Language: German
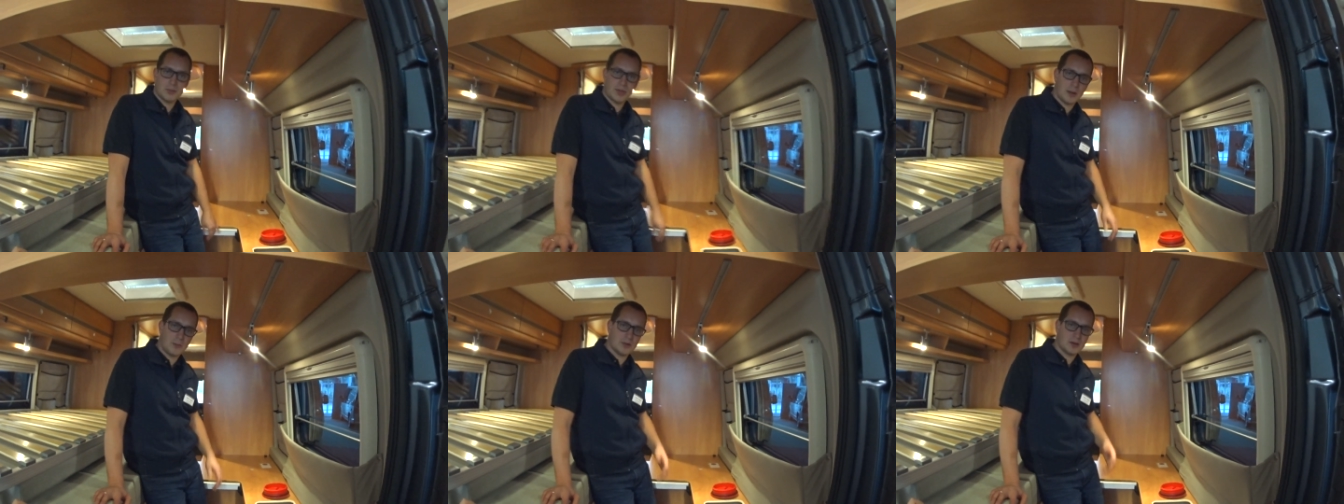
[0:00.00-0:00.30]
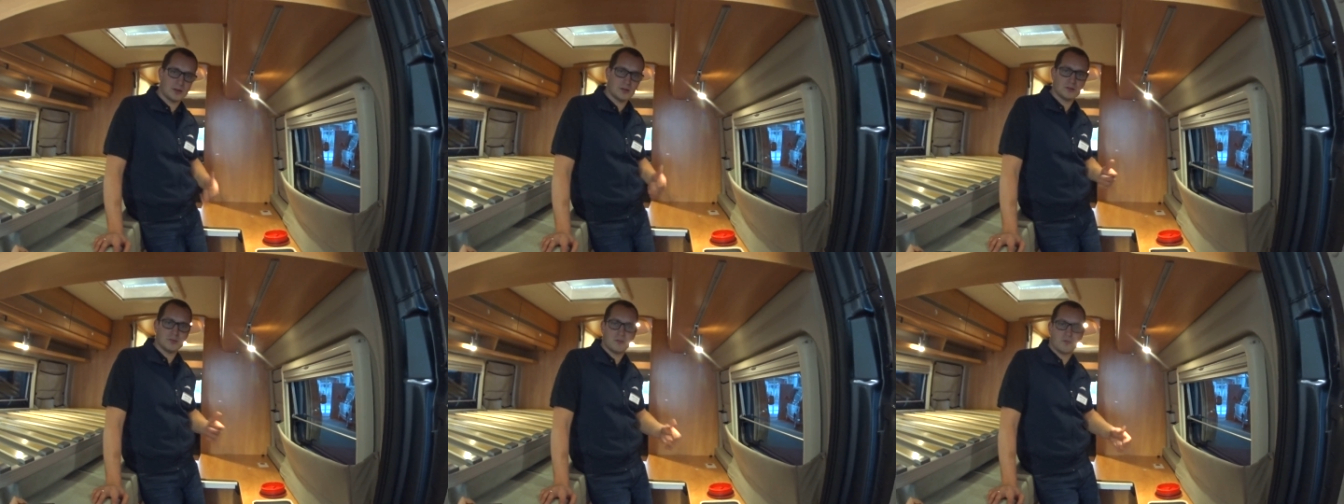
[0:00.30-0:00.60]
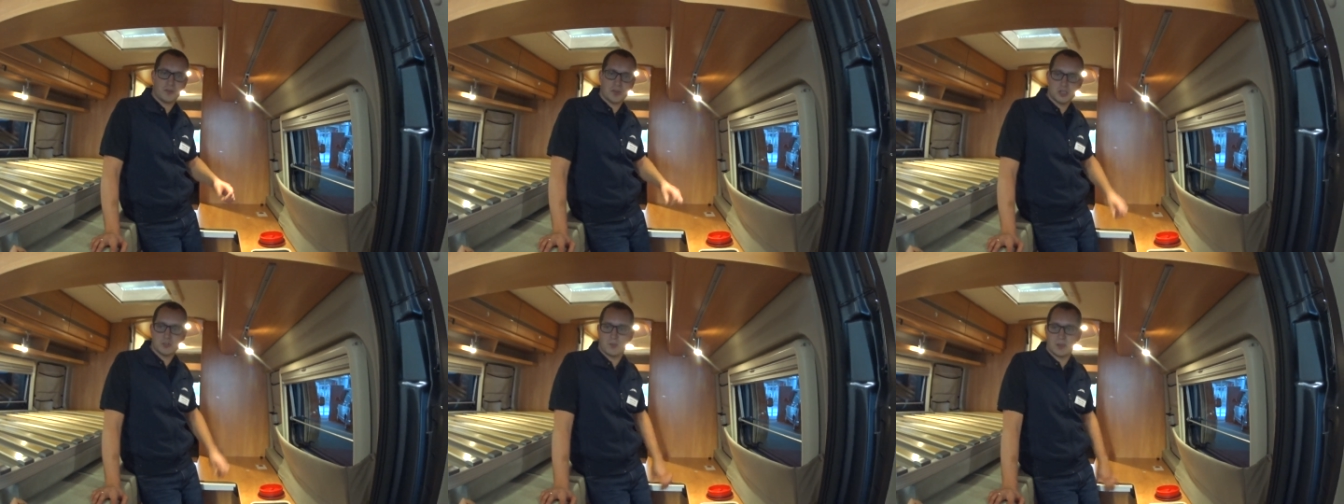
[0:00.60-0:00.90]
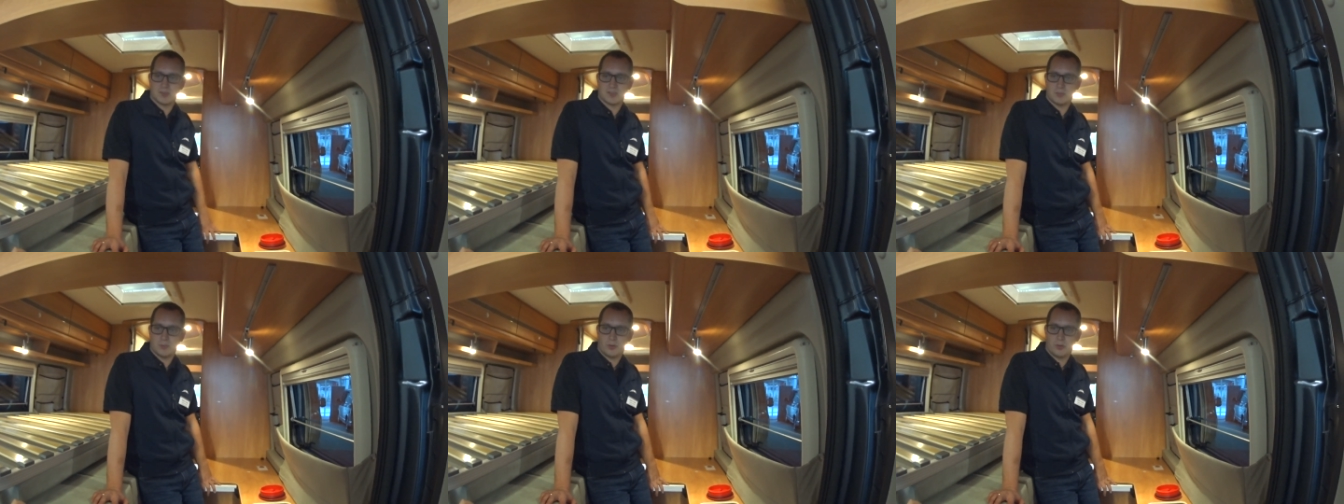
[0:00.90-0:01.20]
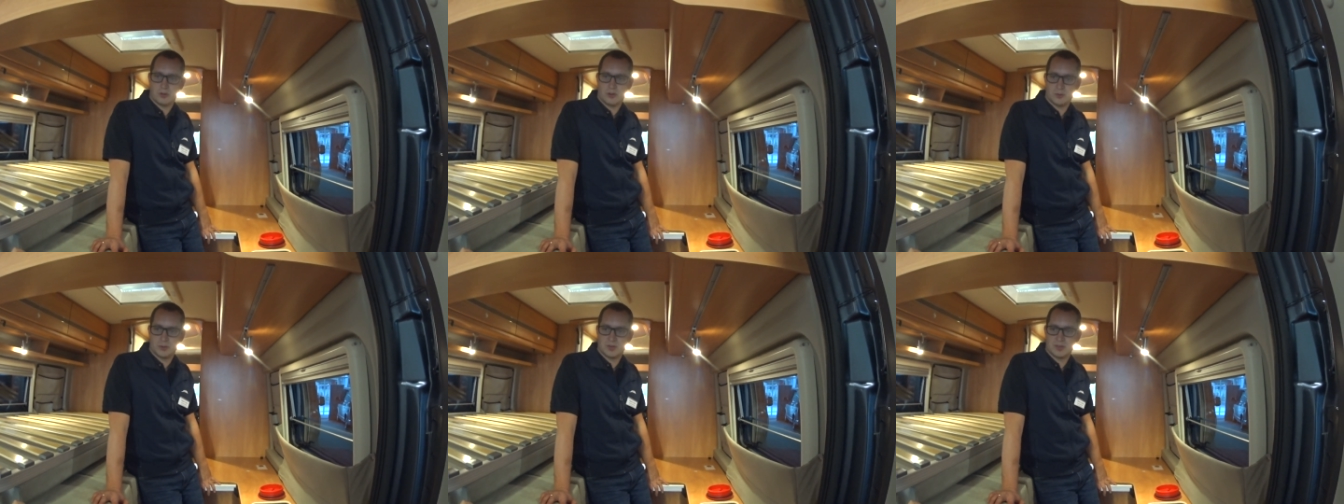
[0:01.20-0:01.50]
wir haben dann einen
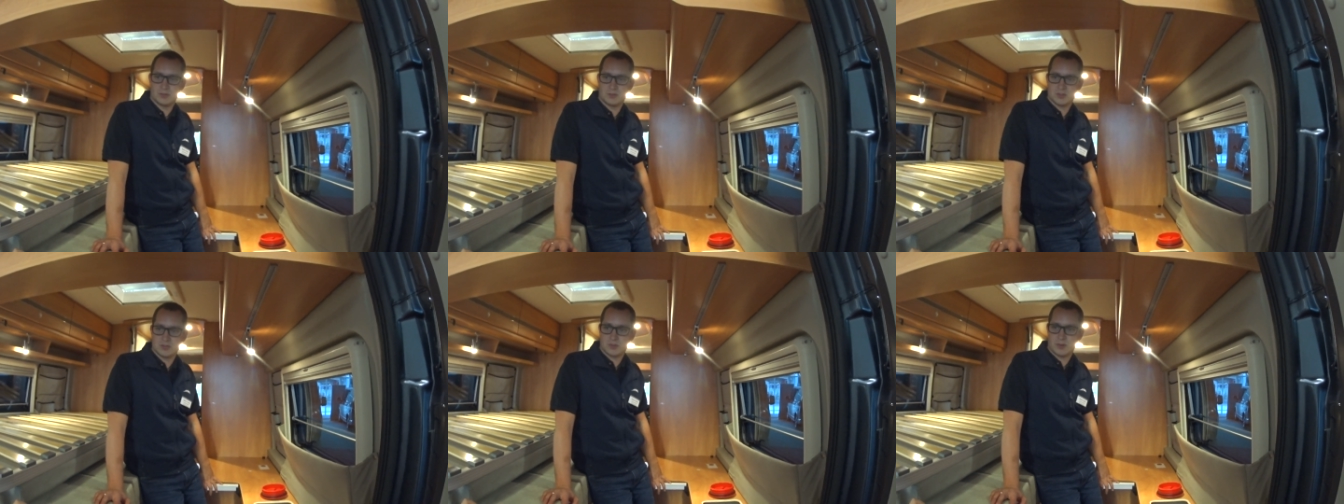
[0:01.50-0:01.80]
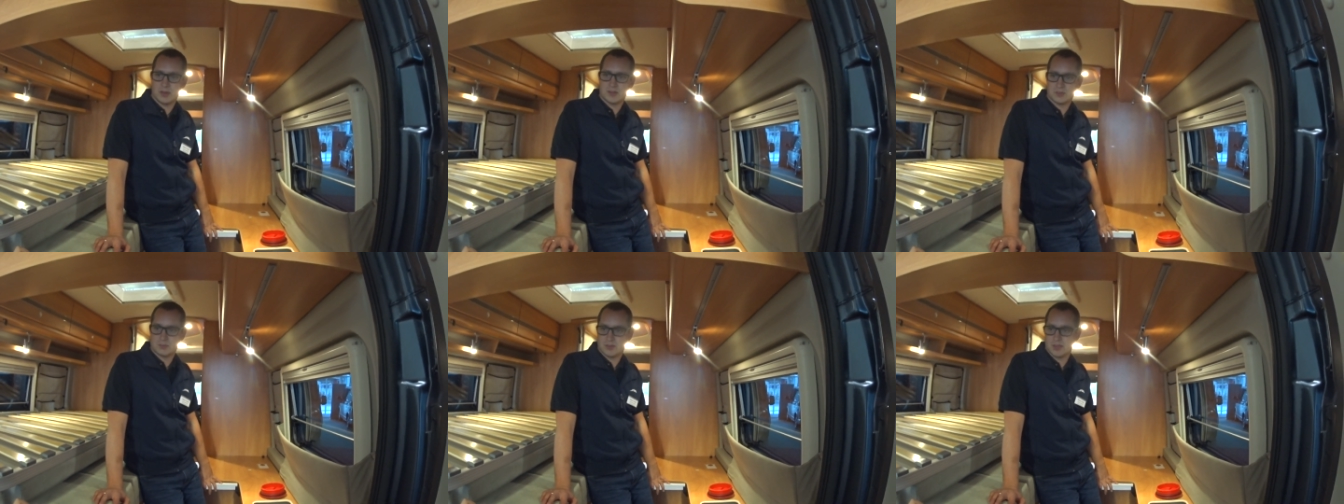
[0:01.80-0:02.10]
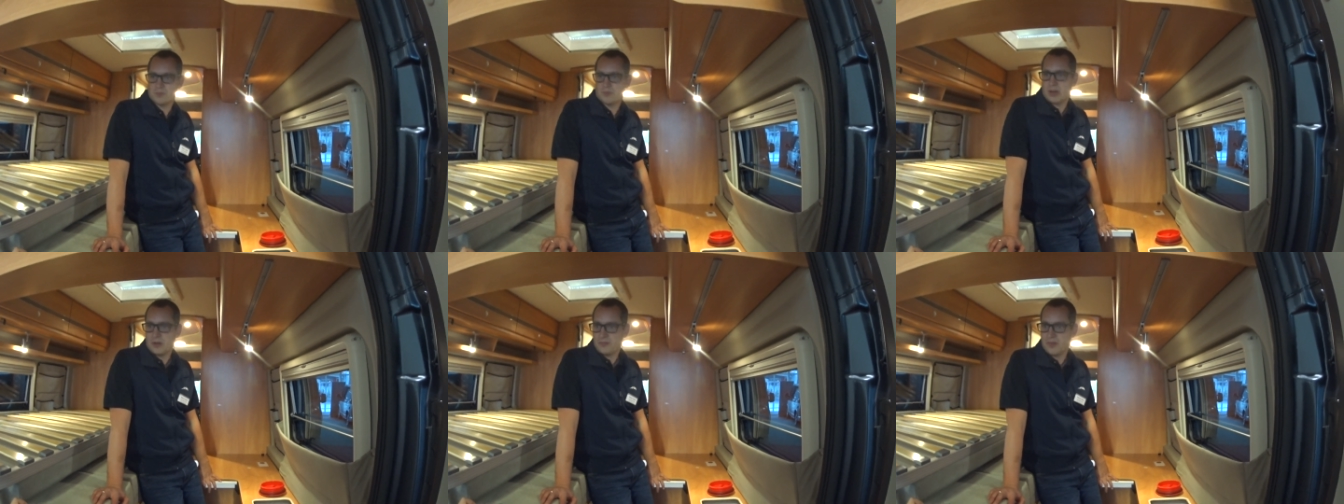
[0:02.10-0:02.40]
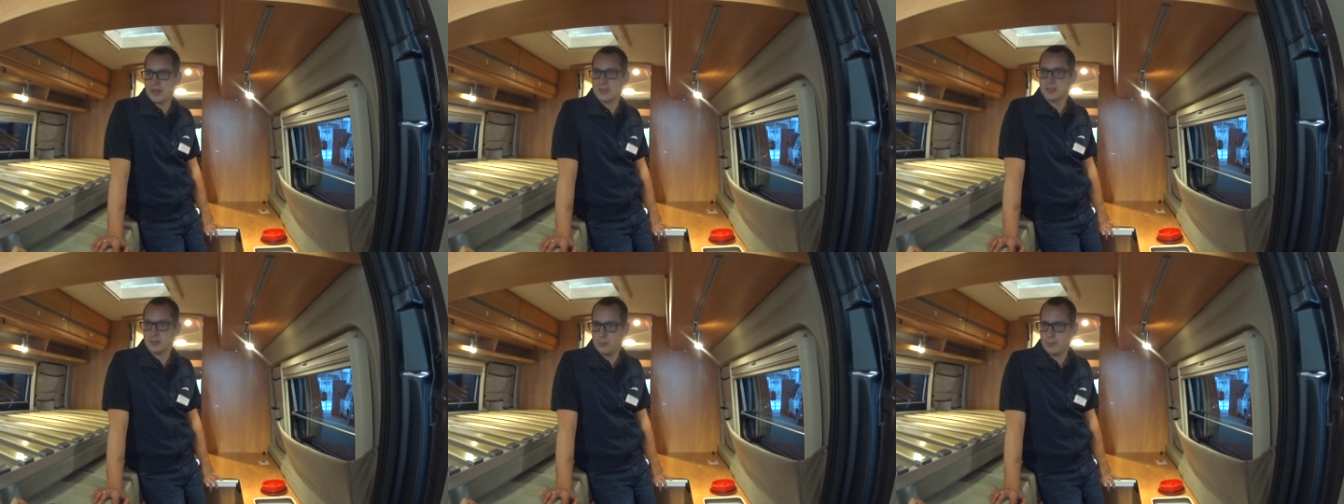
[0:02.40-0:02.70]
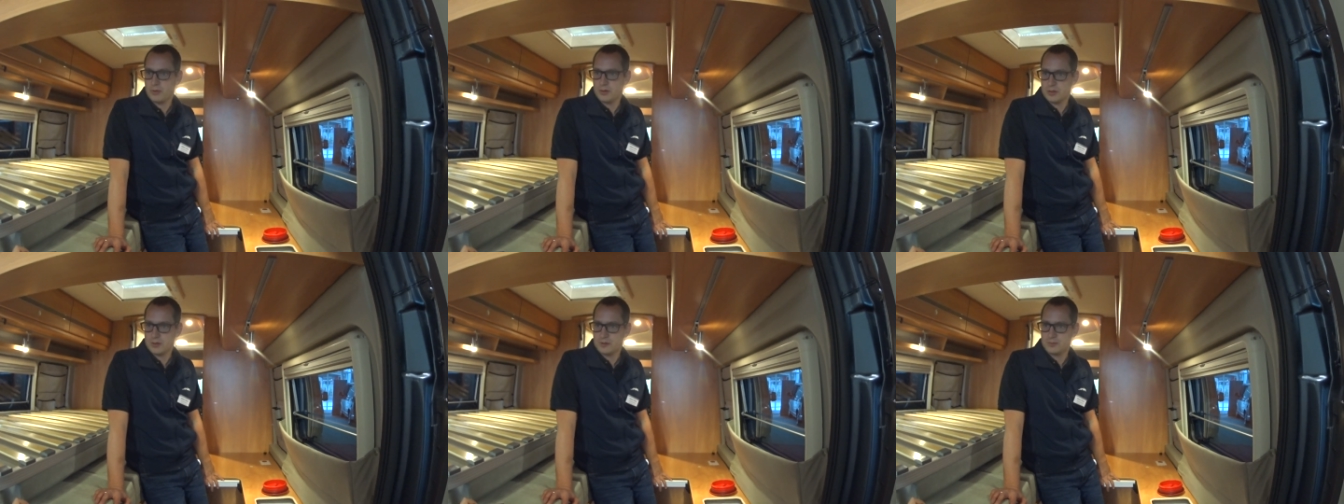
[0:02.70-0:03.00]
Frischwasserboiler bzw. unseren
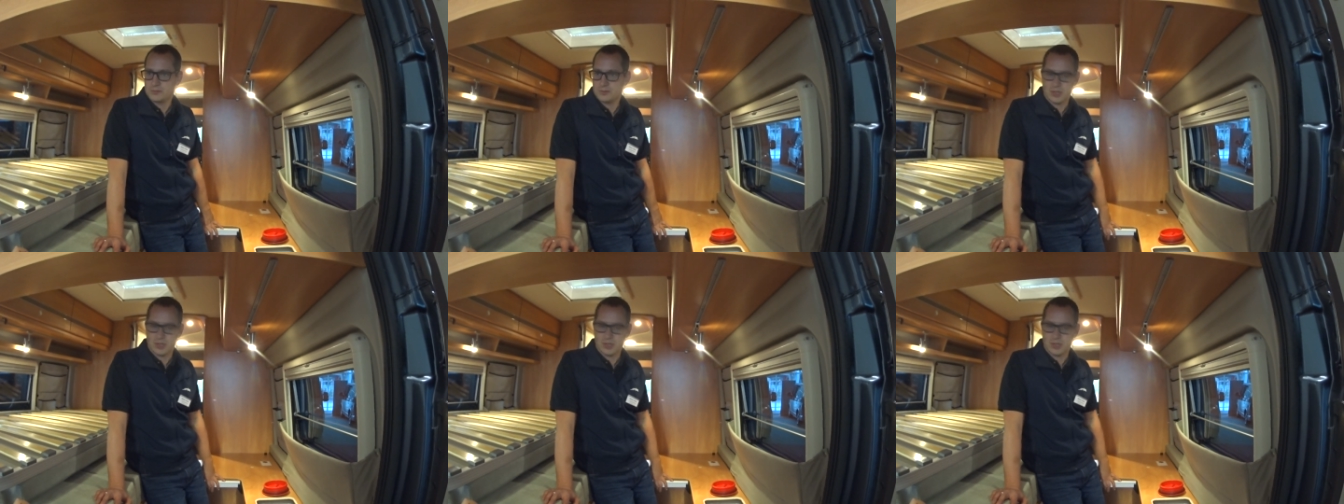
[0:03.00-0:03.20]
Warmwasserboiler. Mhm.